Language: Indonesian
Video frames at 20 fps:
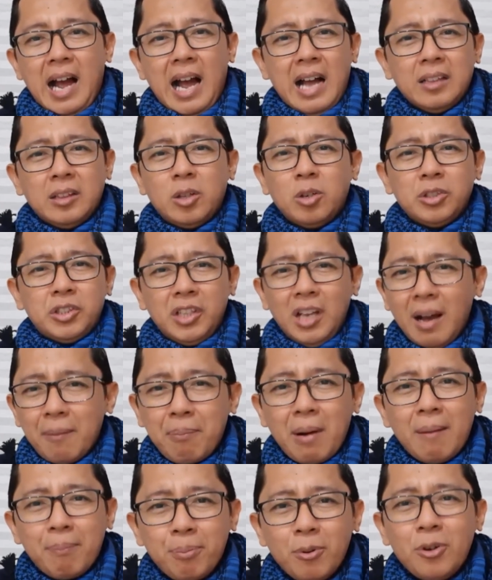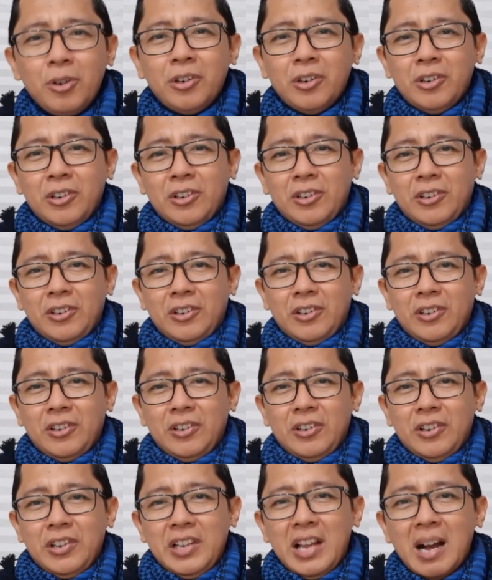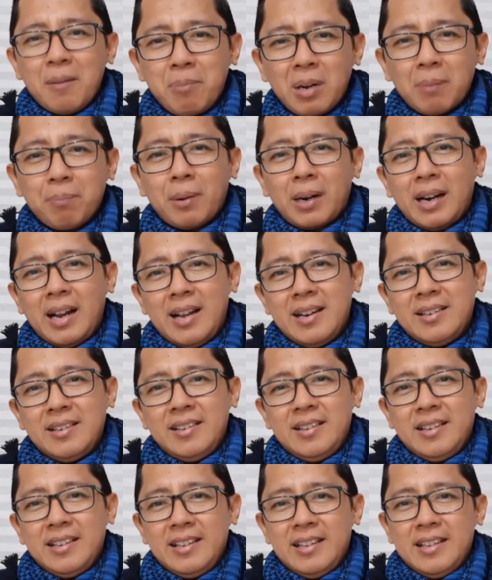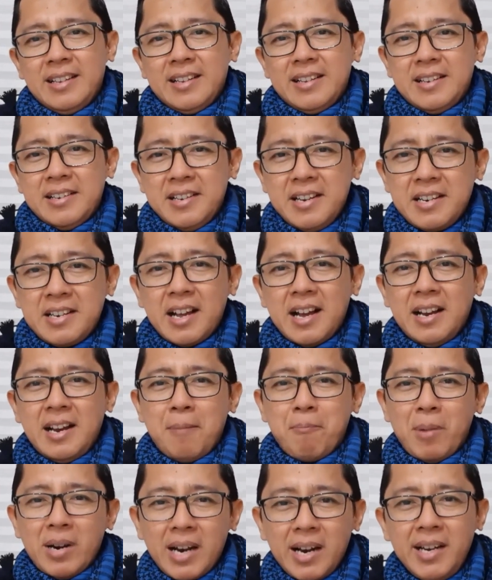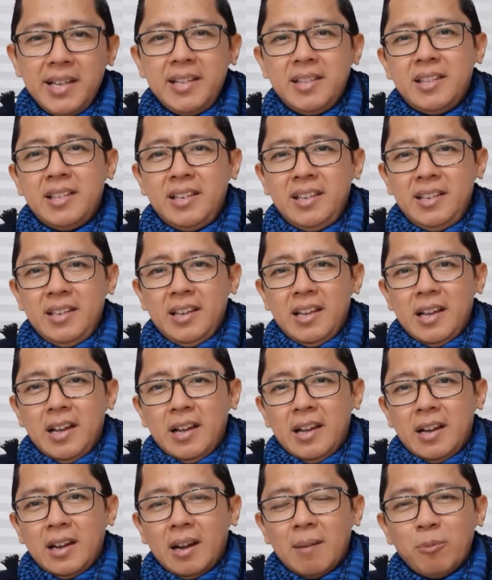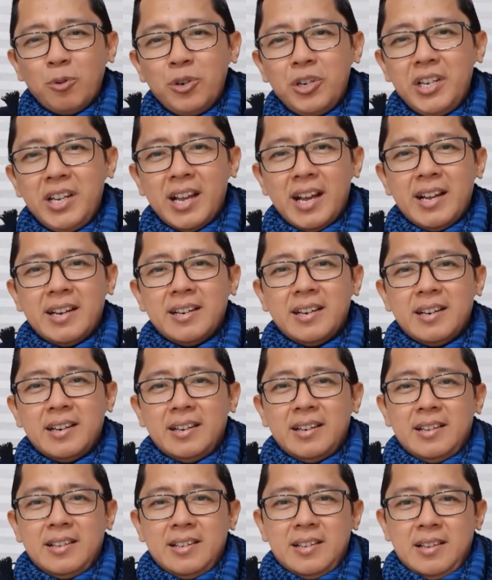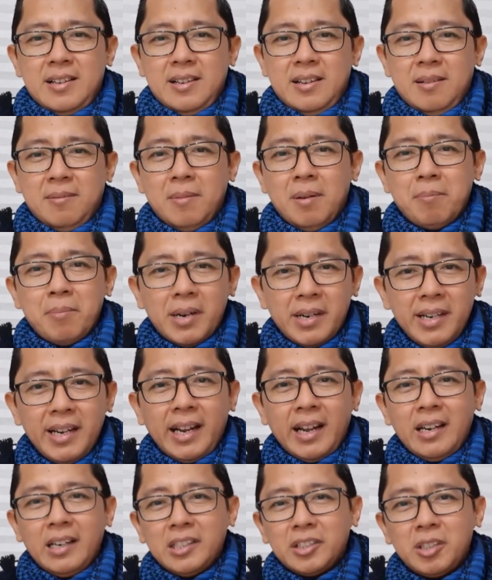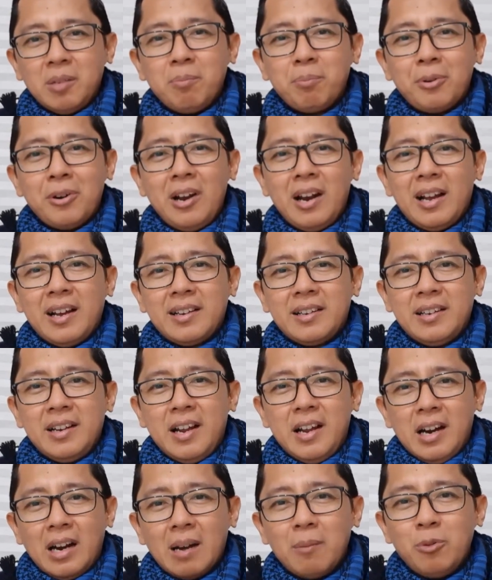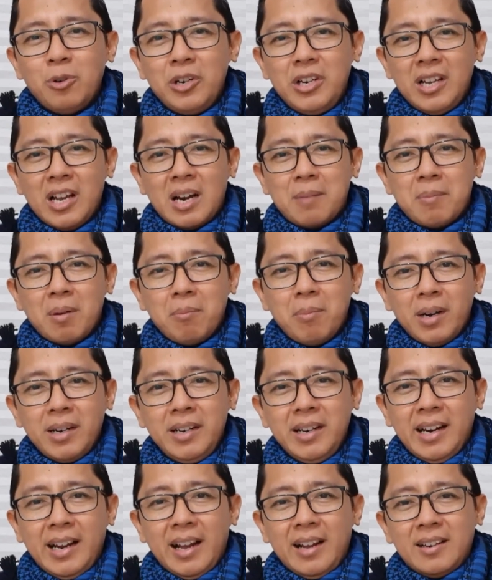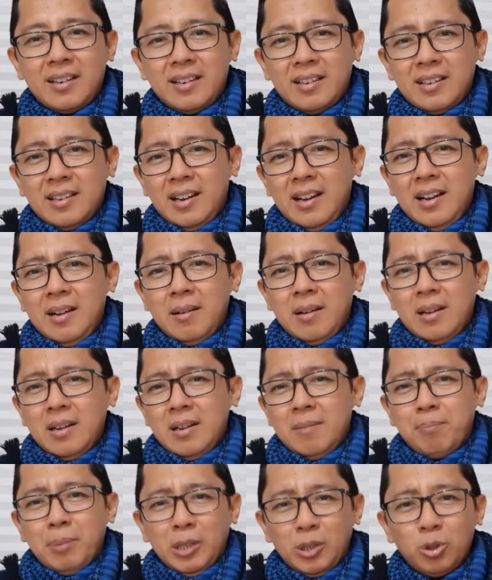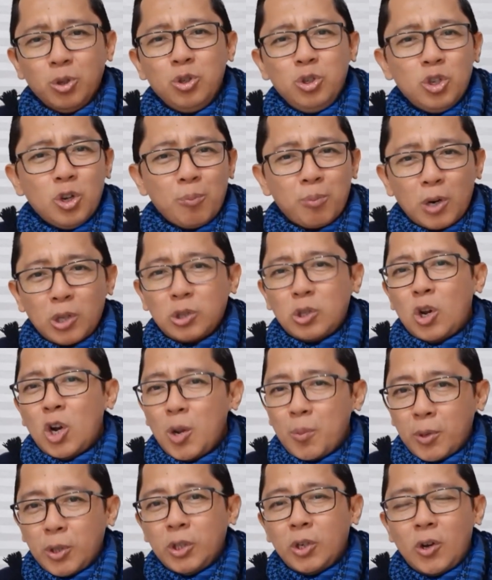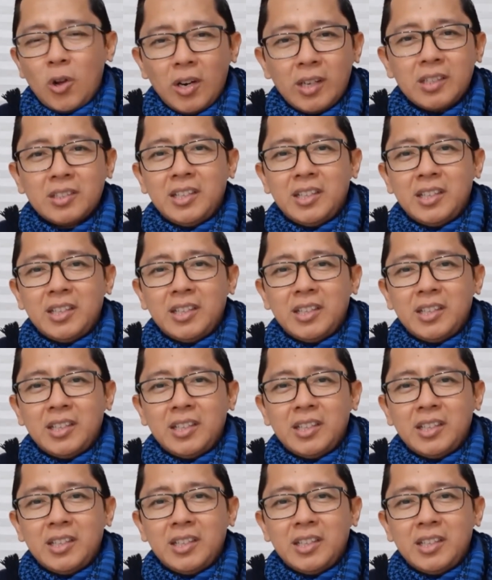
atau siapapun yang berperan di dalam meneliti, kemudian memberikan kesimpulan, kemudian memberikan uh, petunjuk protokol-protokol